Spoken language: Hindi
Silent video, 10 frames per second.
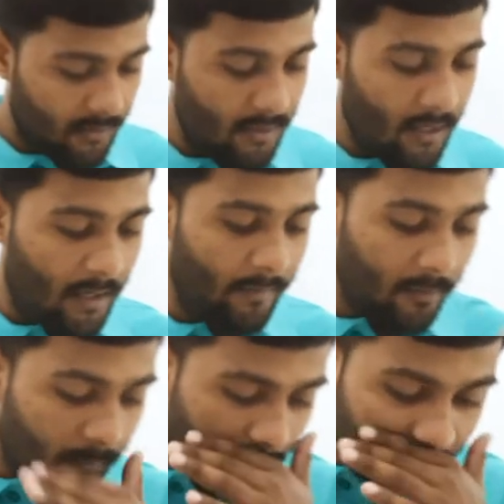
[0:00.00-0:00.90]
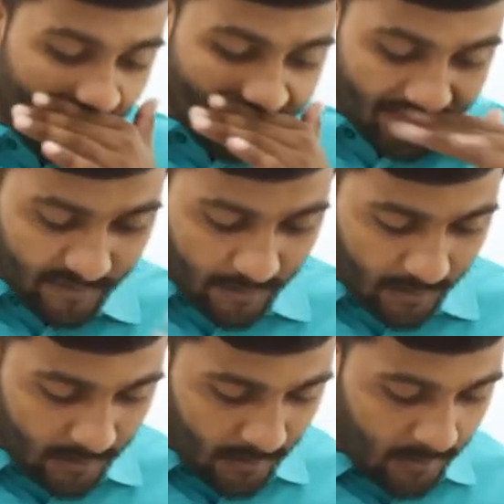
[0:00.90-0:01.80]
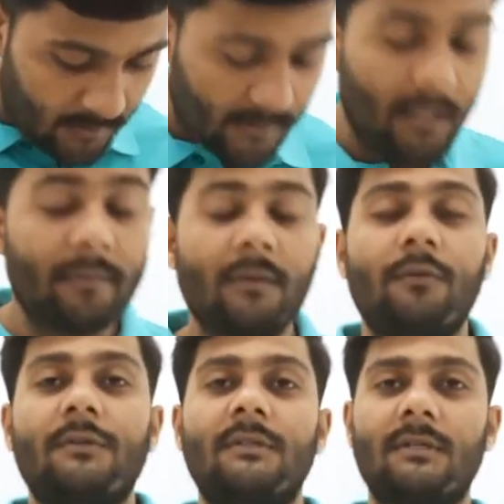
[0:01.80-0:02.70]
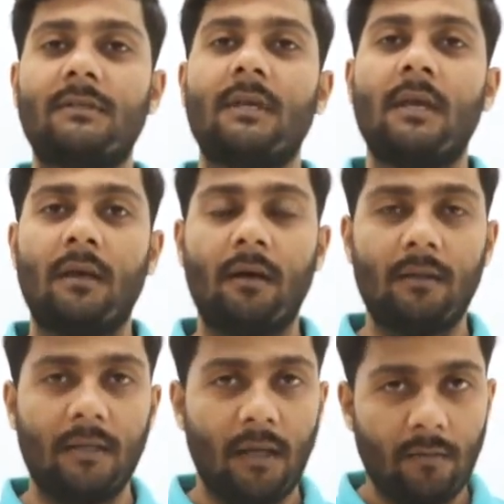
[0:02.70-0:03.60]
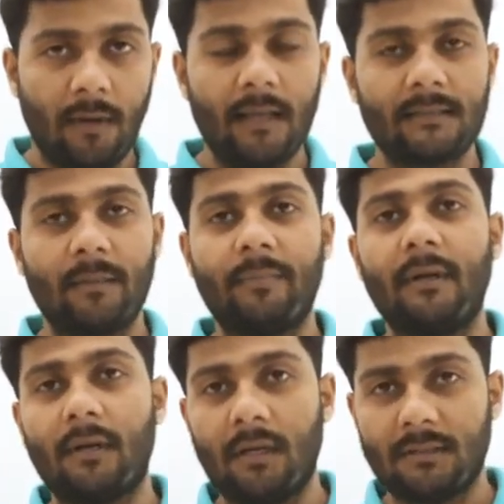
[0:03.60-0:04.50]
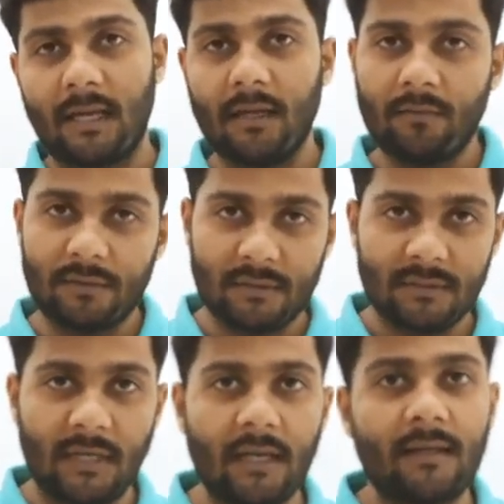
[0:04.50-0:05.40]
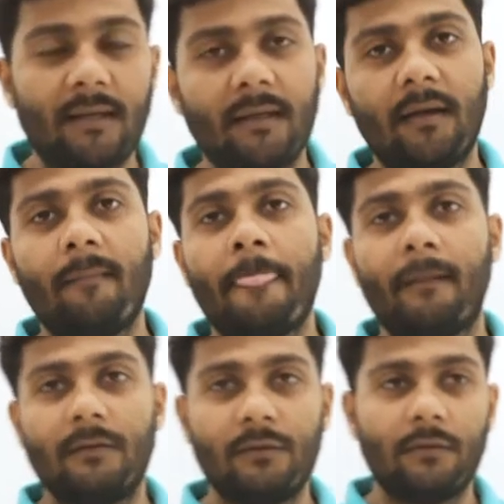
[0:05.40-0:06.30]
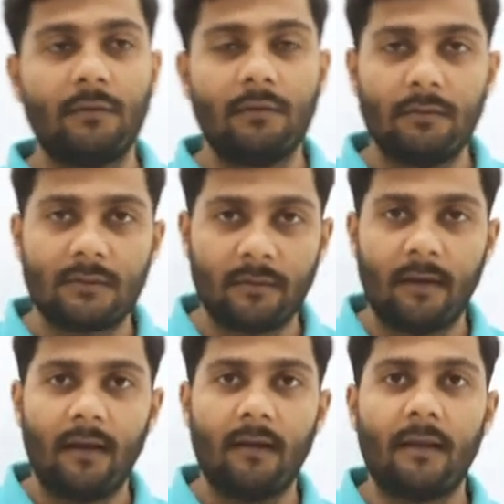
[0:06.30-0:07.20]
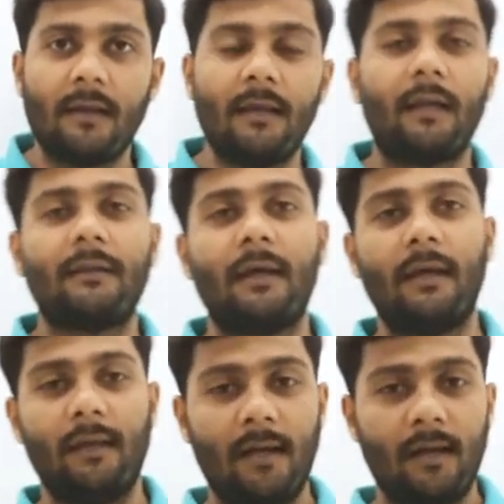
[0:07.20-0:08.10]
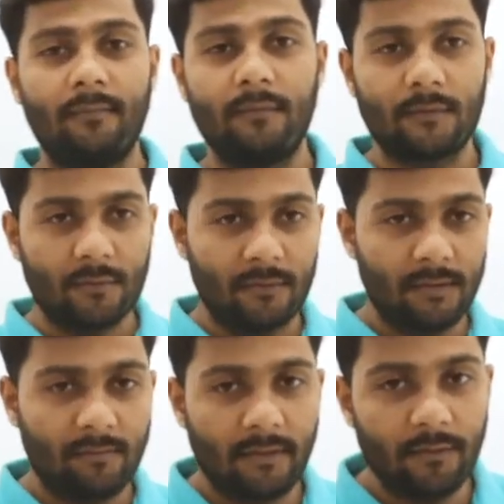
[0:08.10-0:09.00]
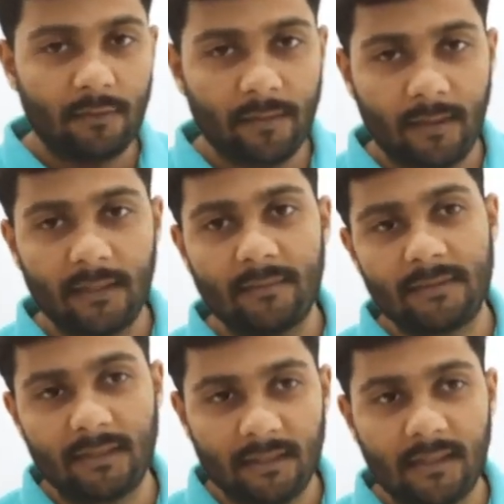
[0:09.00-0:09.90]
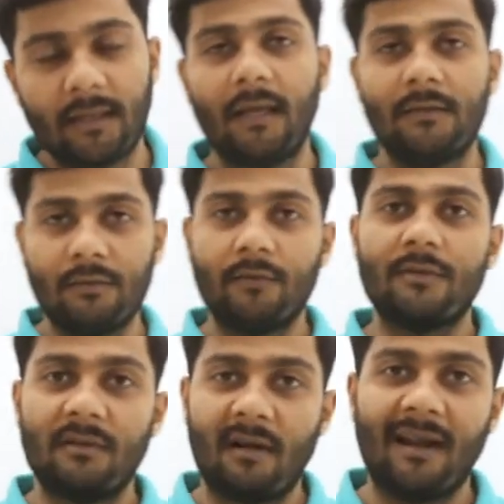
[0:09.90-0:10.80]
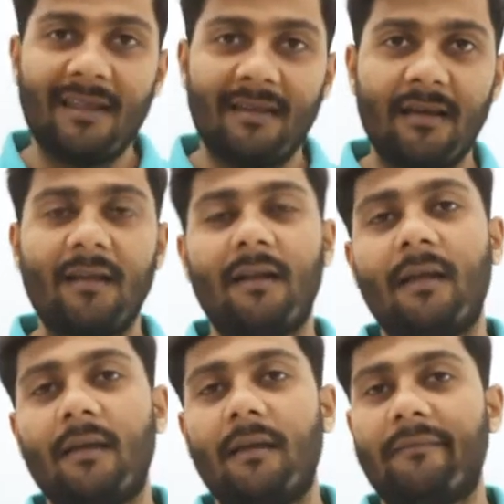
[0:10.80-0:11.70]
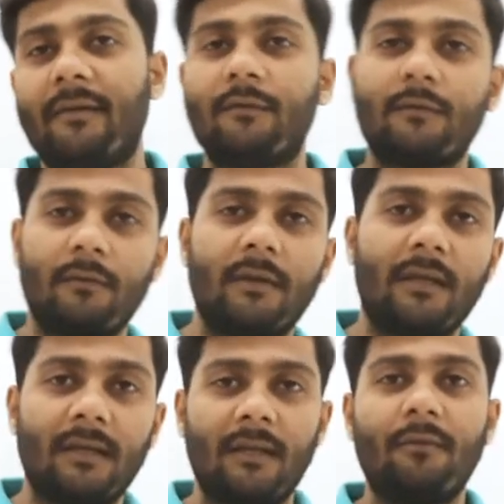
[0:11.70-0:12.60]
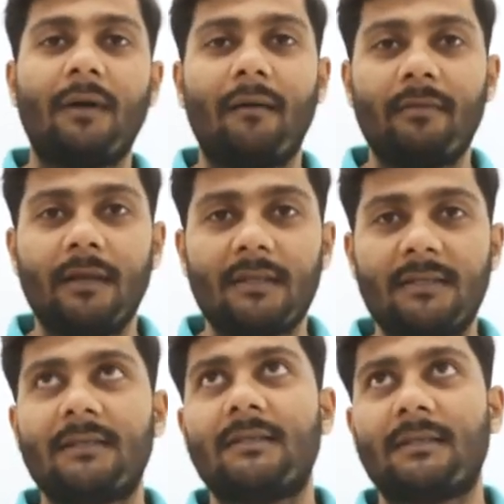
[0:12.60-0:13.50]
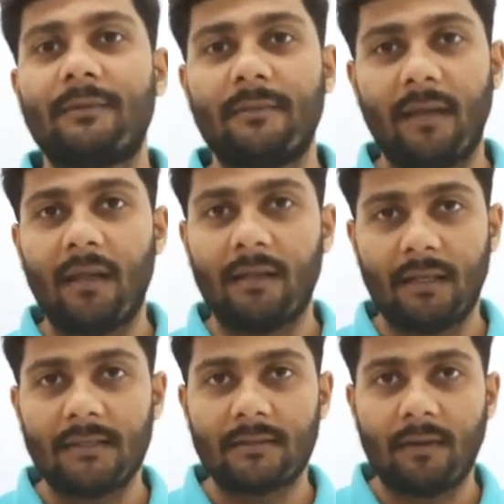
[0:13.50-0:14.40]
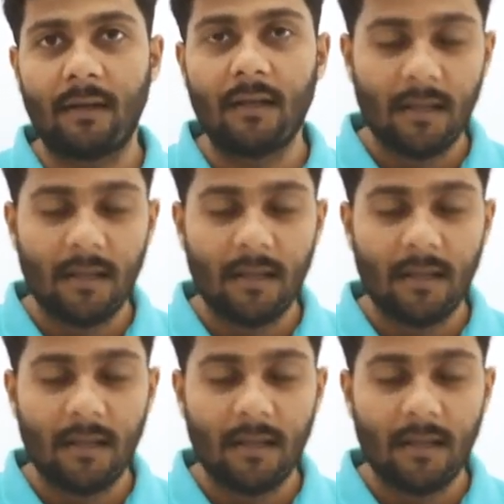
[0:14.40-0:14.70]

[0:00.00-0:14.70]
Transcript: कि आप लोग पूरा इसमें का जितना भी क्वेश्चन दिया हुआ है सब पे सारे क्वेश्चन ट्राई करिएगा जो सवाल नहीं आता है आप उसको जब वीडियो के माध्यम से देखेंगे या जो क्वेश्चन ट्राई करे रहेंगे फिर उसको देखेंगे तो काफ़ी अच्छे से समझ में आ जाता है सवाल